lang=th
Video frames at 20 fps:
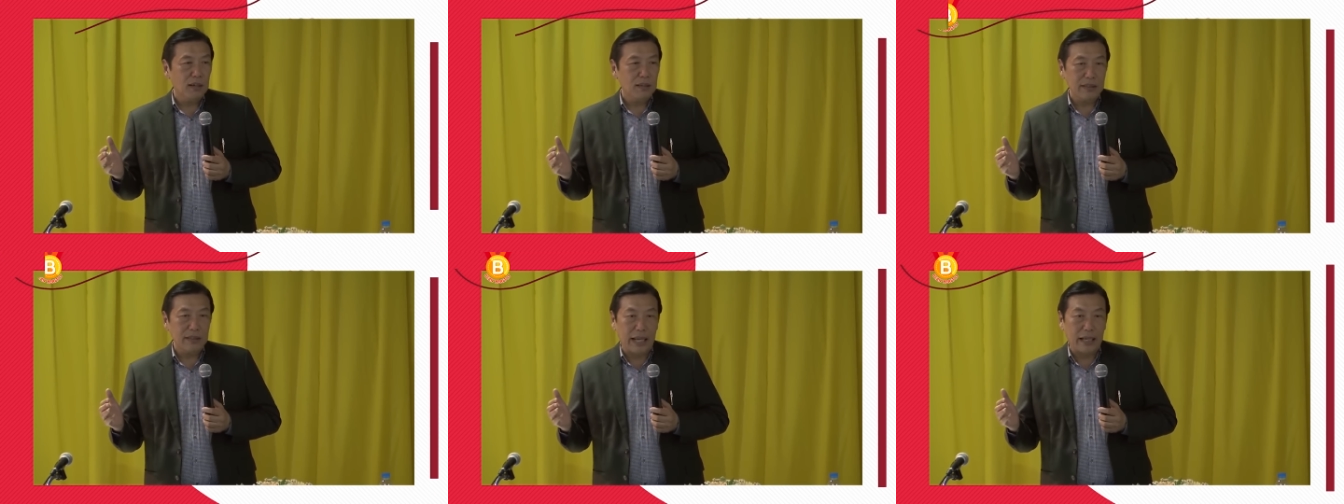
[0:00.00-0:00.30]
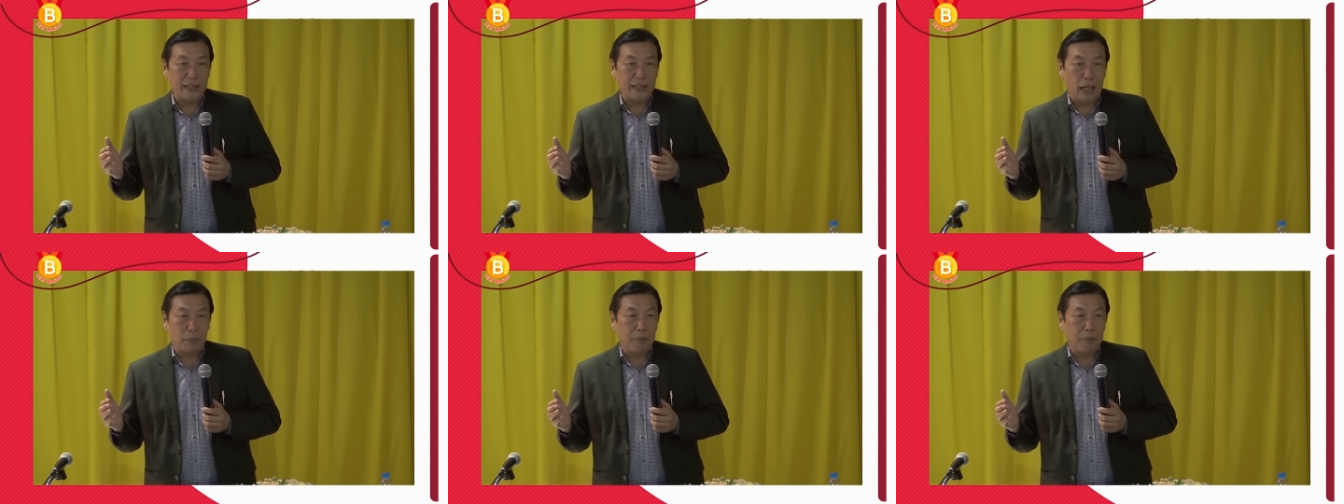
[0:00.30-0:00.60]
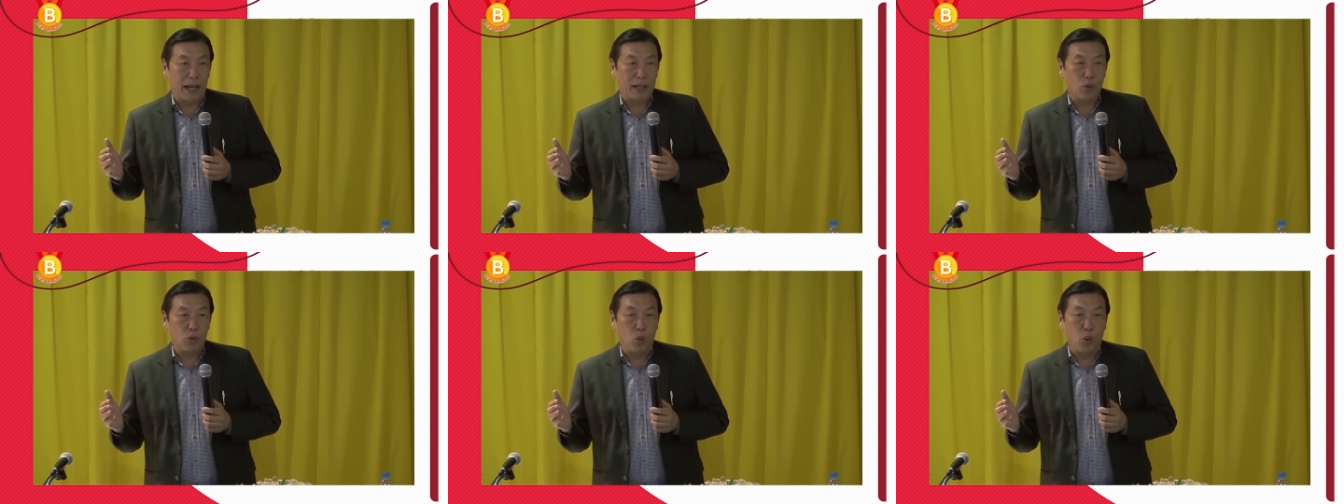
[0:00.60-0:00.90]
เด็กเจ็ดแป
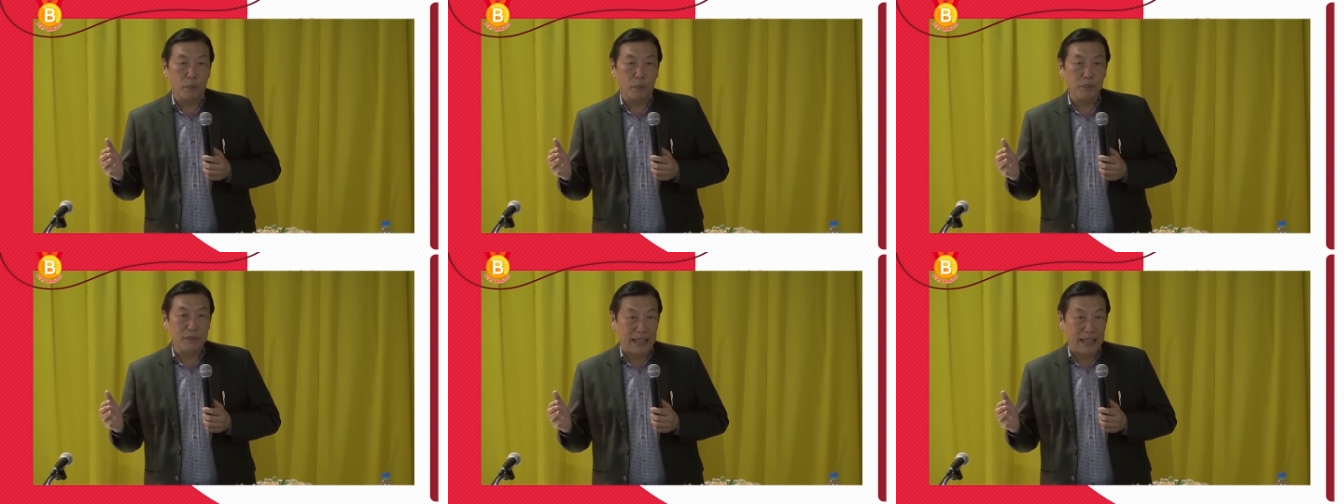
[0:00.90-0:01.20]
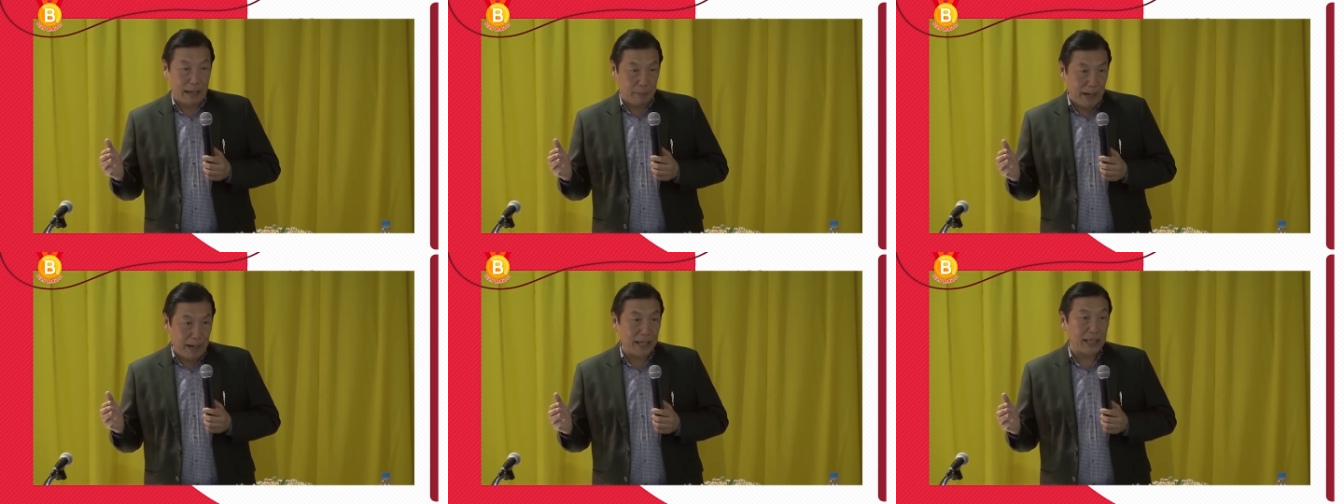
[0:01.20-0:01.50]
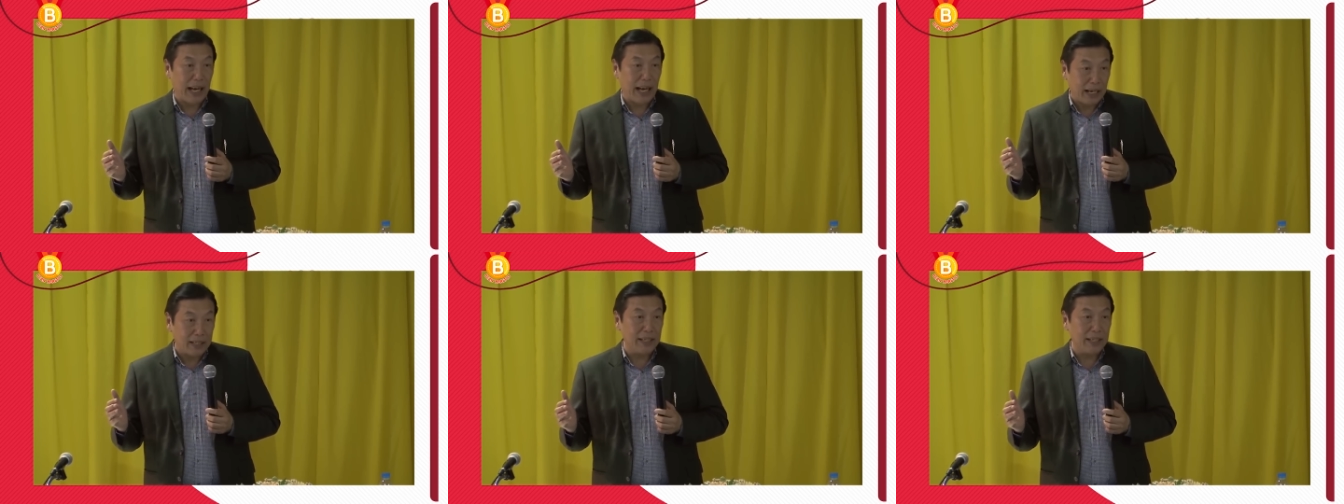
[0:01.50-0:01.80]
ดขวบ สามารถ
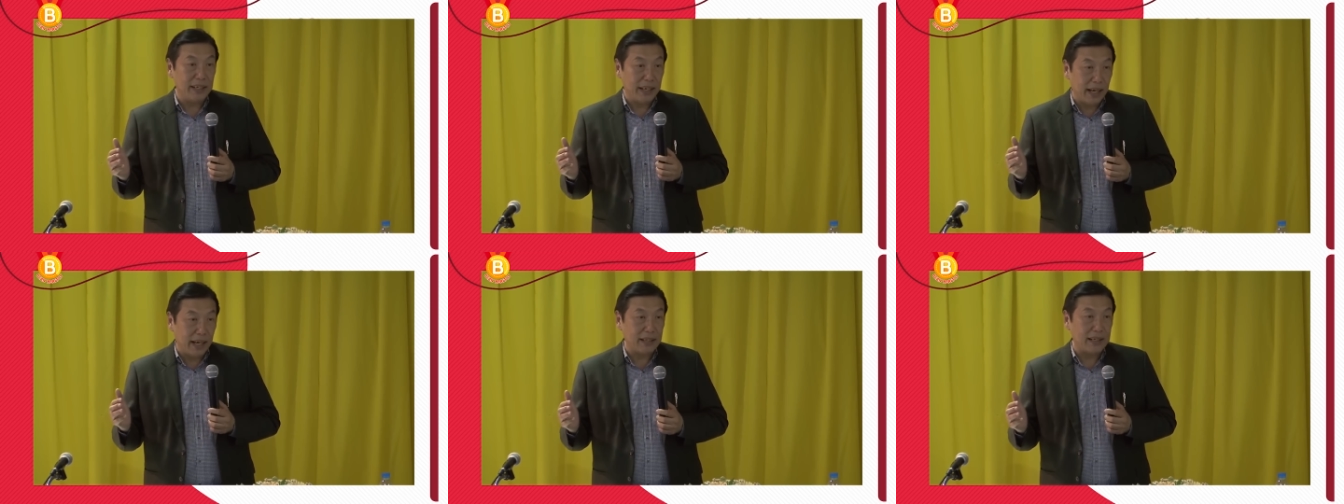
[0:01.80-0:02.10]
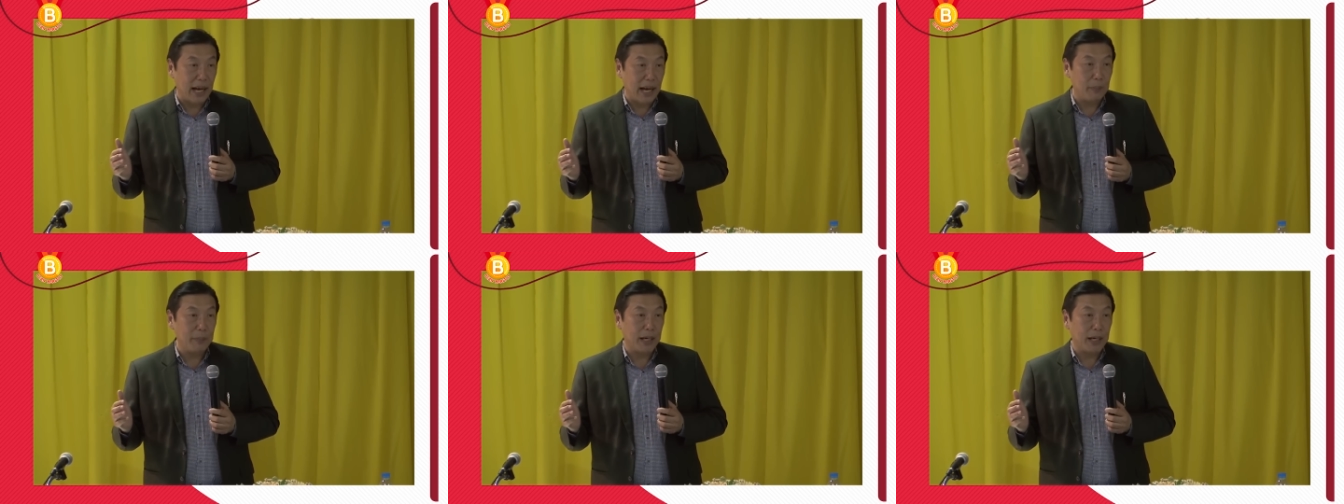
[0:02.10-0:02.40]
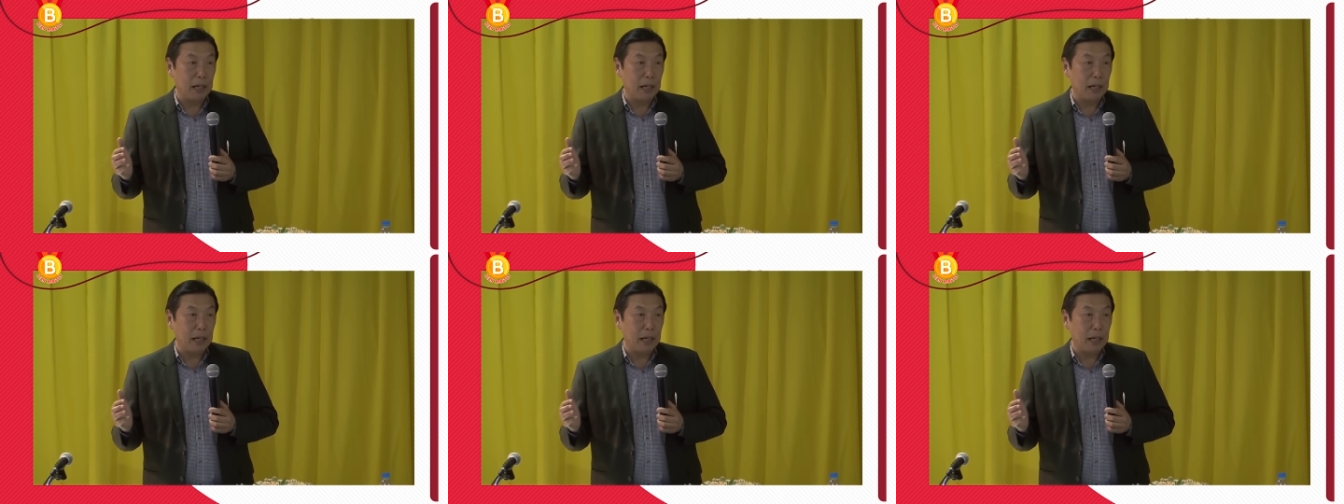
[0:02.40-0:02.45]
หากินเองได้ไหม